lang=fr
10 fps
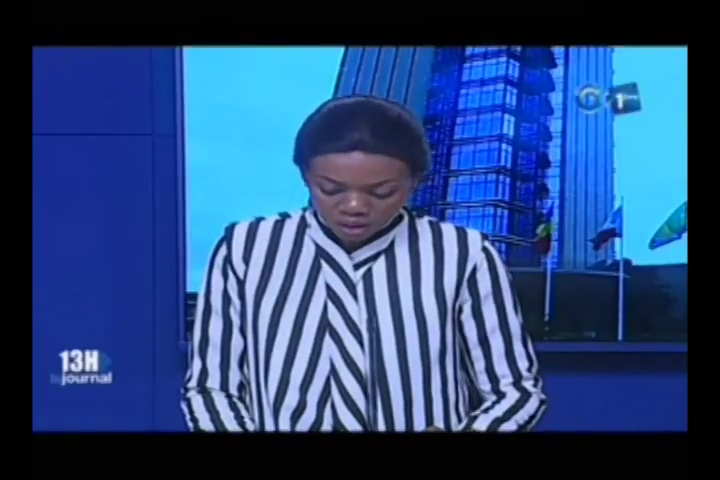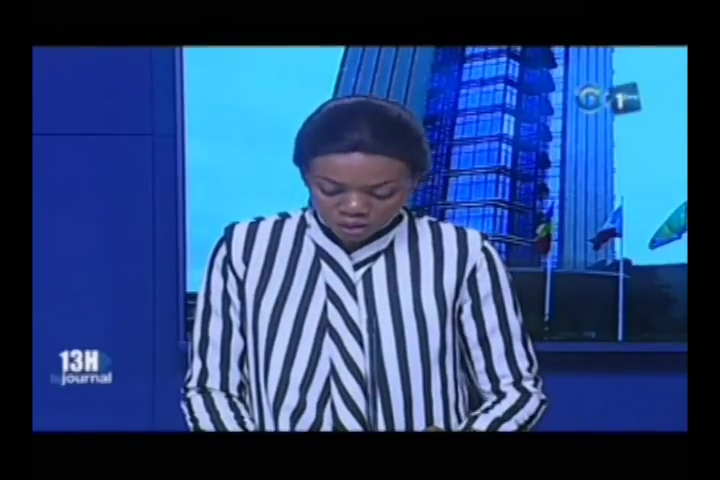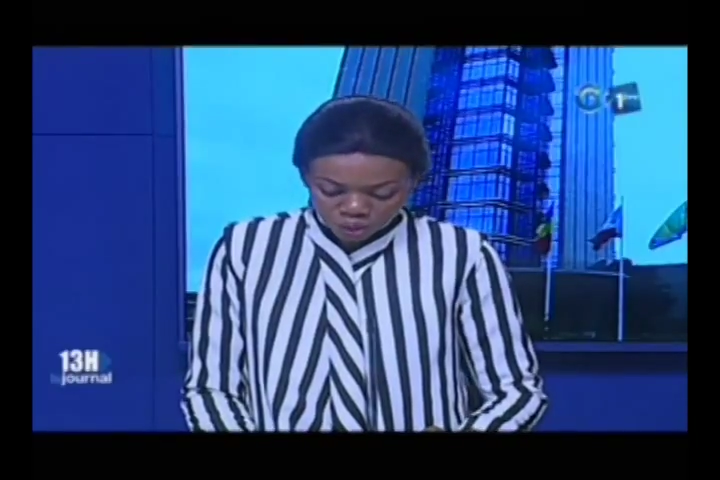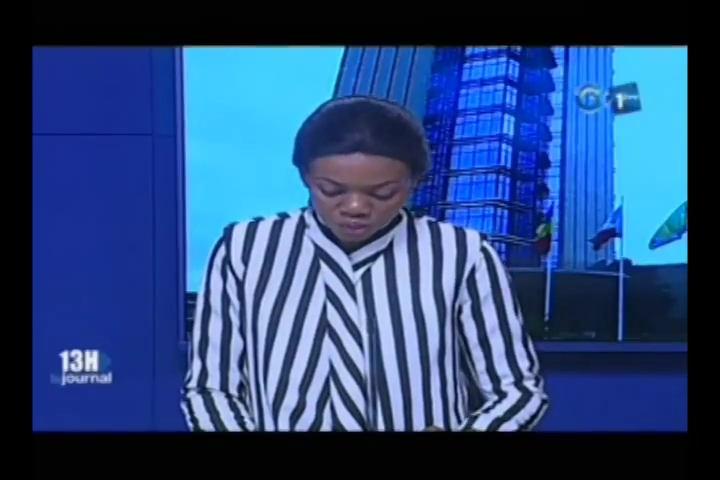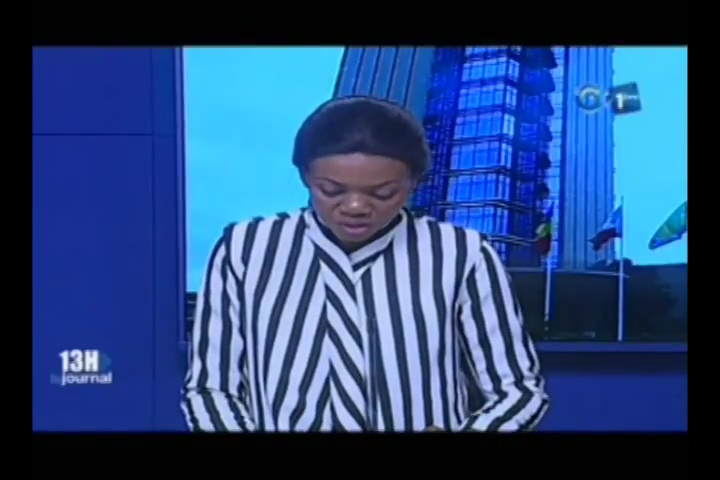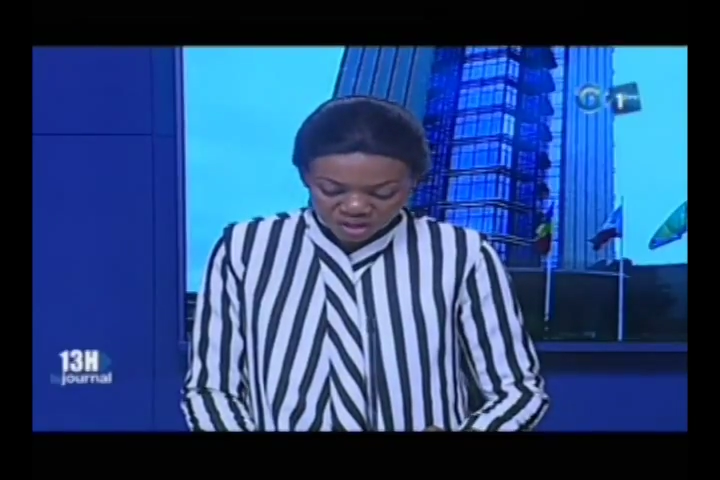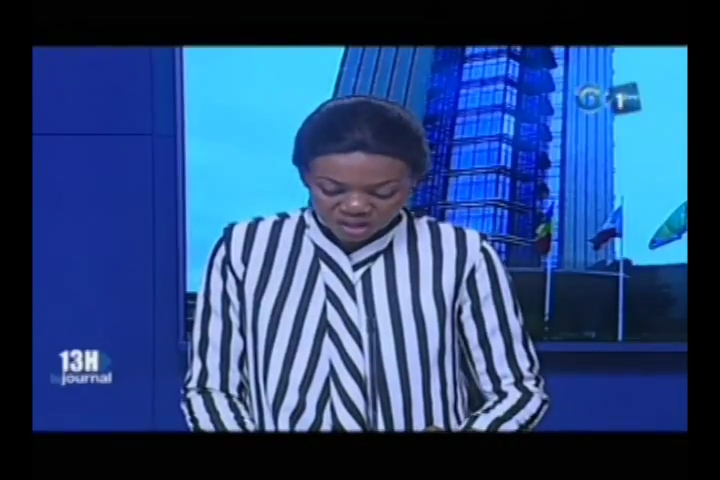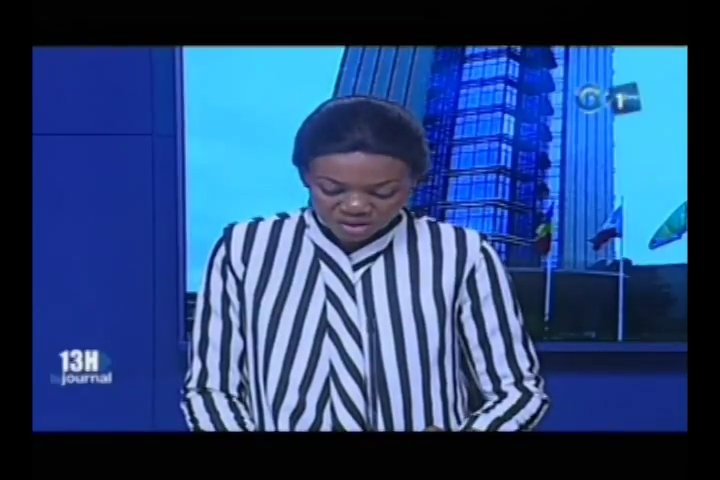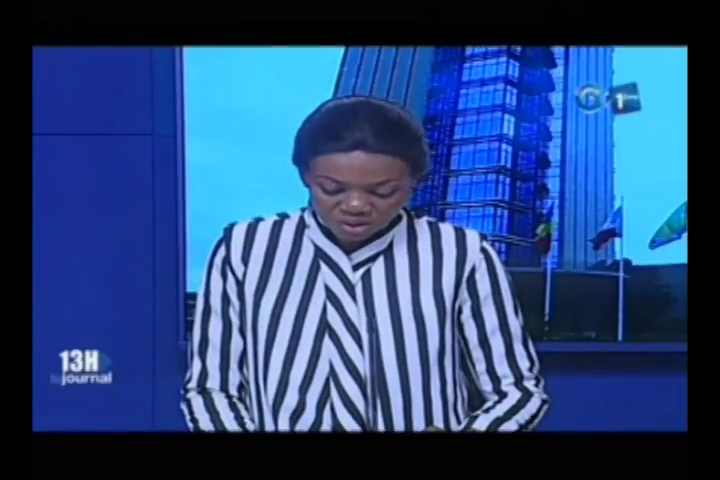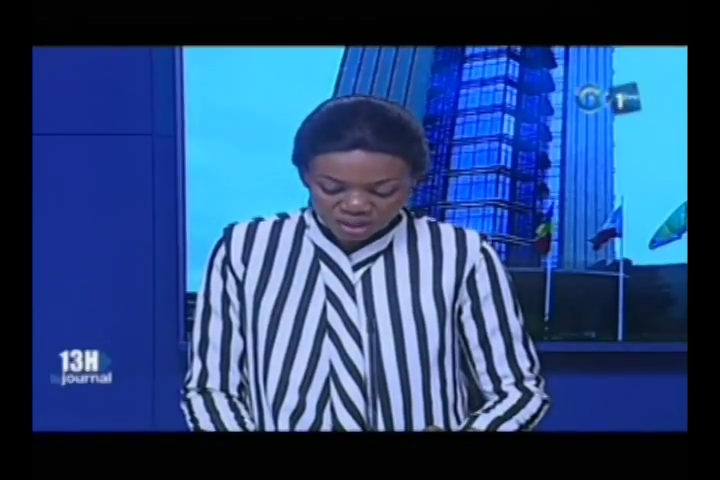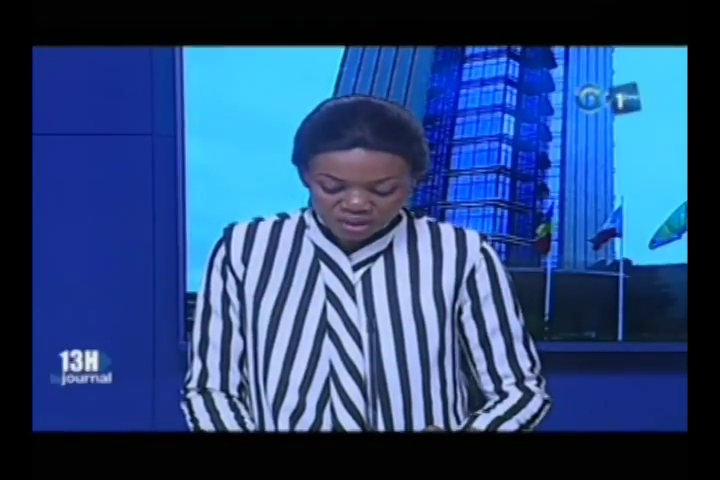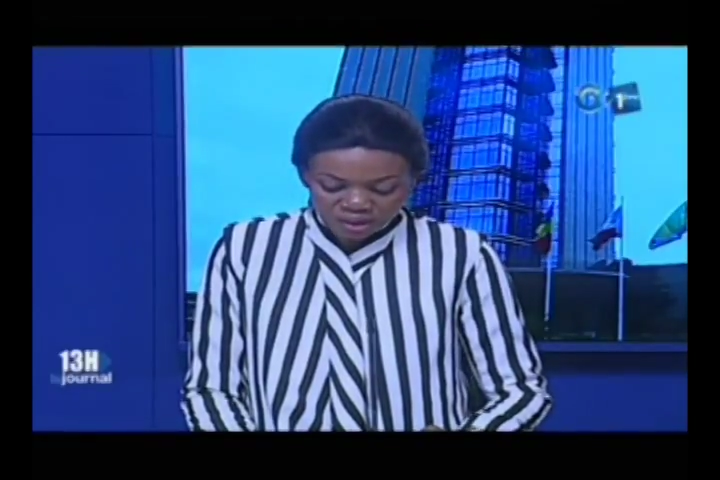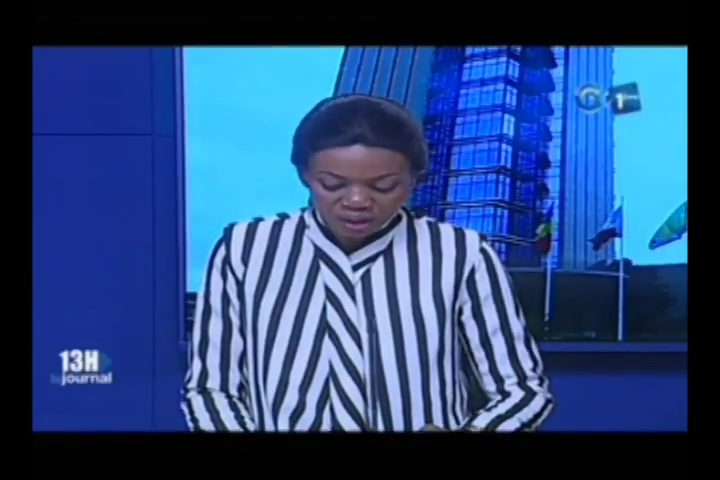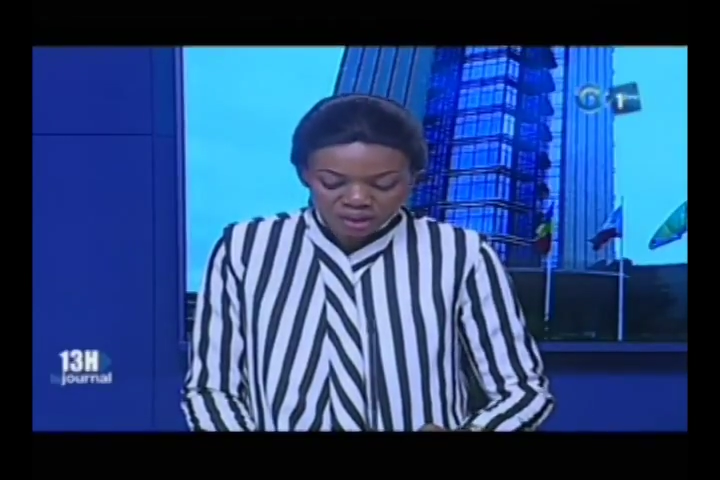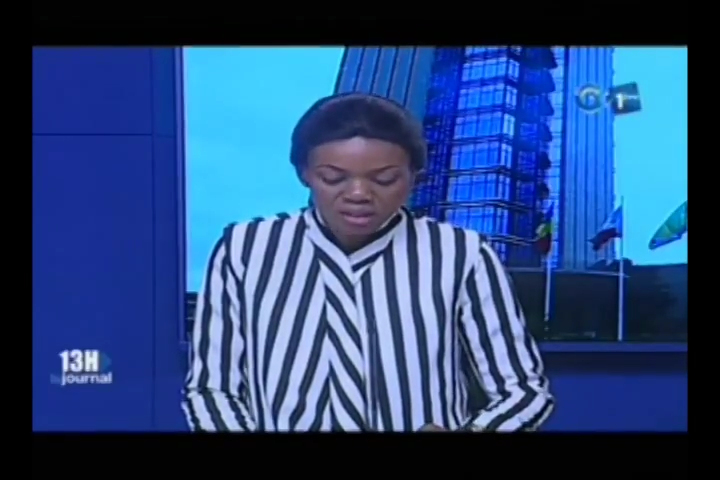du Conseil national
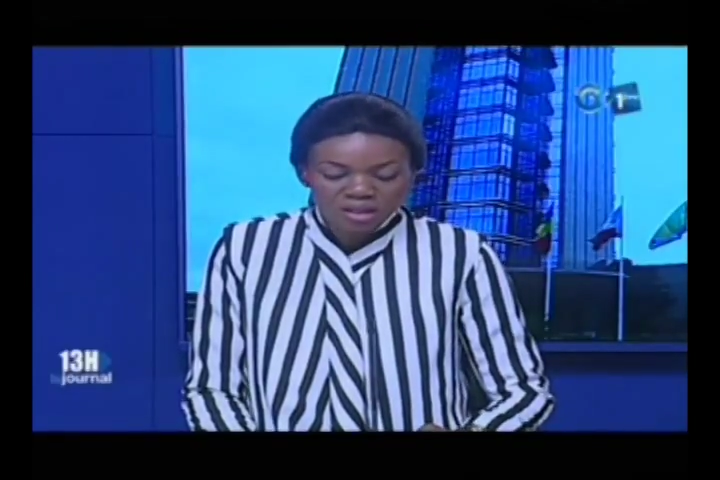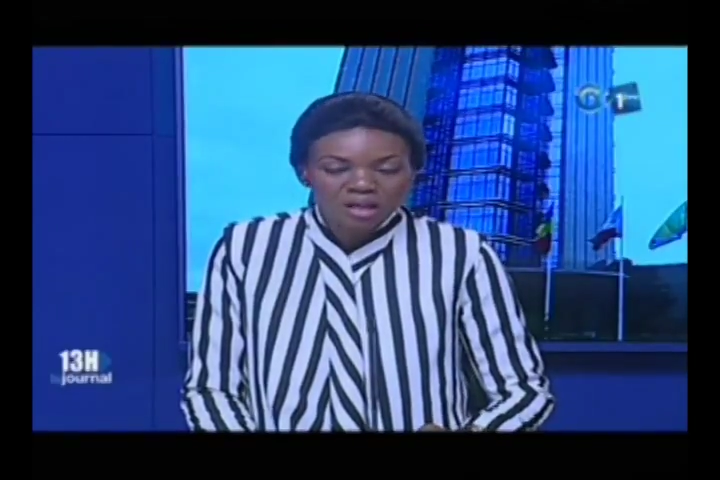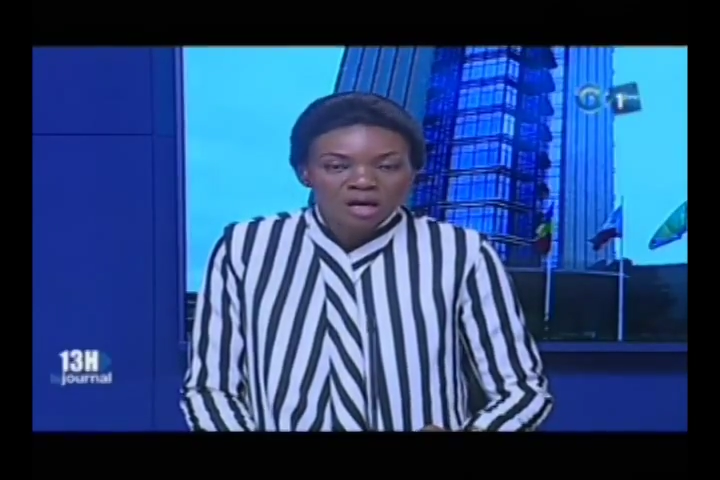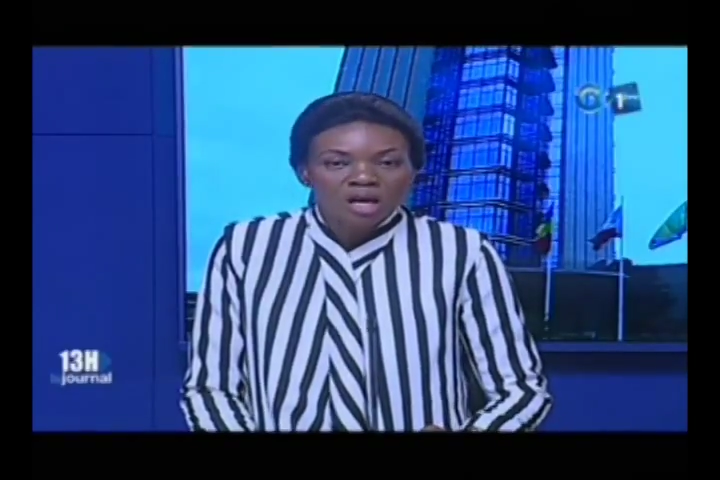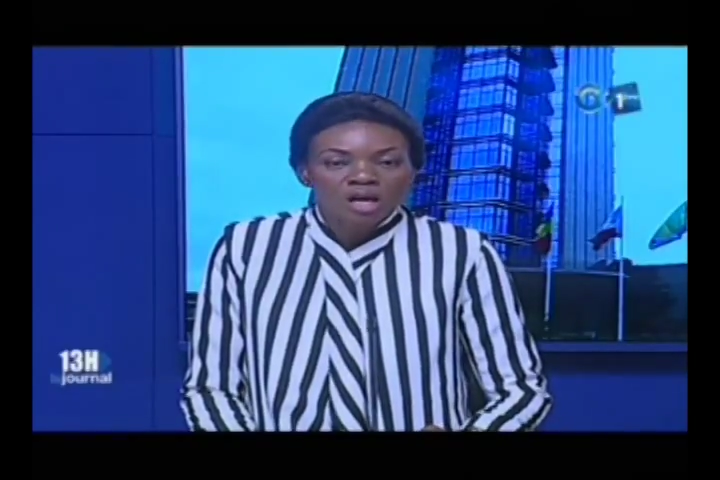des crédits.